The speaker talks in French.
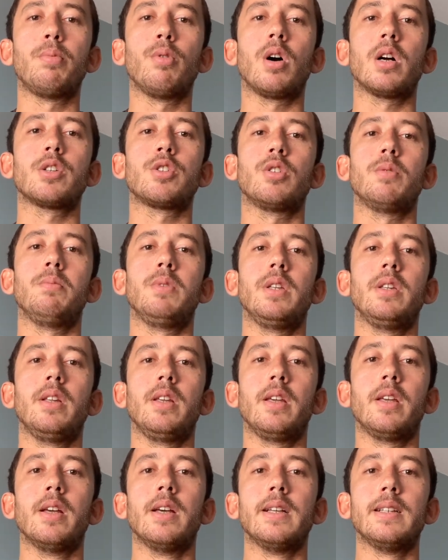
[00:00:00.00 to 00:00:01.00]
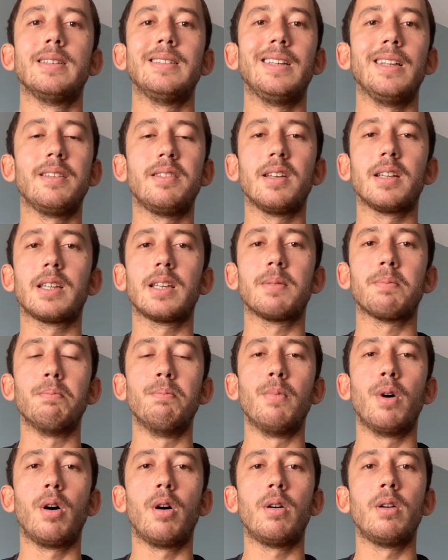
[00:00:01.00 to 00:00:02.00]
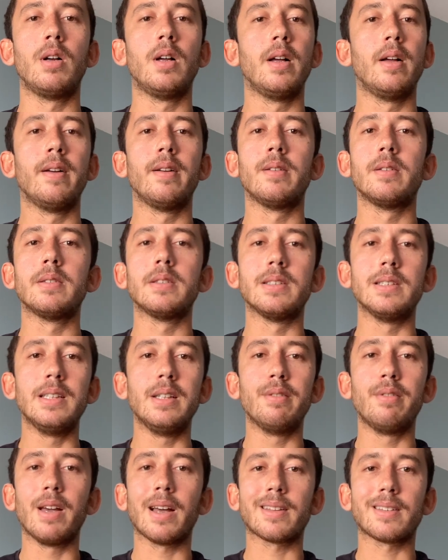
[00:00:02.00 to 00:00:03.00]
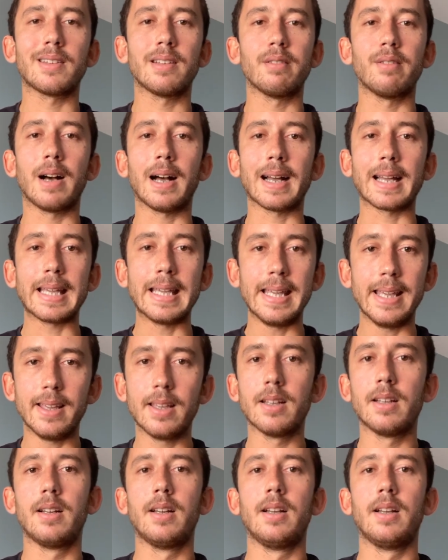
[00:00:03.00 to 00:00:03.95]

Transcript: pour acheminer des équipements divers et variés